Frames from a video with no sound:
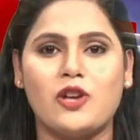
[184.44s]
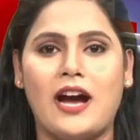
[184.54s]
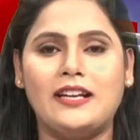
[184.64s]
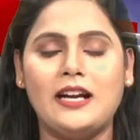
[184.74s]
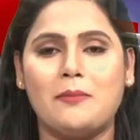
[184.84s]

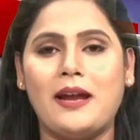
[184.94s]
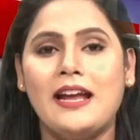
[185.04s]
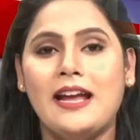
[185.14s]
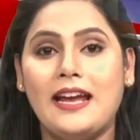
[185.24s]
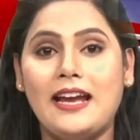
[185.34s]
झारखंड
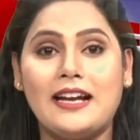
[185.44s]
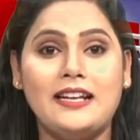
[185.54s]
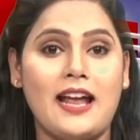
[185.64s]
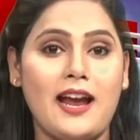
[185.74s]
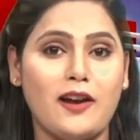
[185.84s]
में
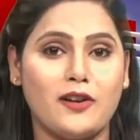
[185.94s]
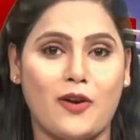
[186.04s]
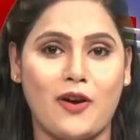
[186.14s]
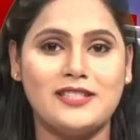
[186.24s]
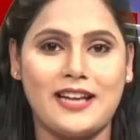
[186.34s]
एक नया
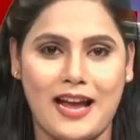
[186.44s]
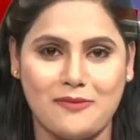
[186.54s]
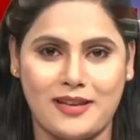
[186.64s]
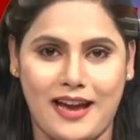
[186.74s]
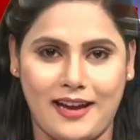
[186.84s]
रिकॉर्ड
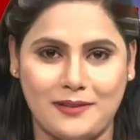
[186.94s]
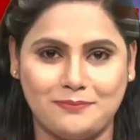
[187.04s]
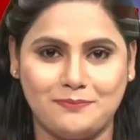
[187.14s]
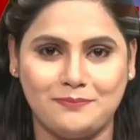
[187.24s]
कायम किया है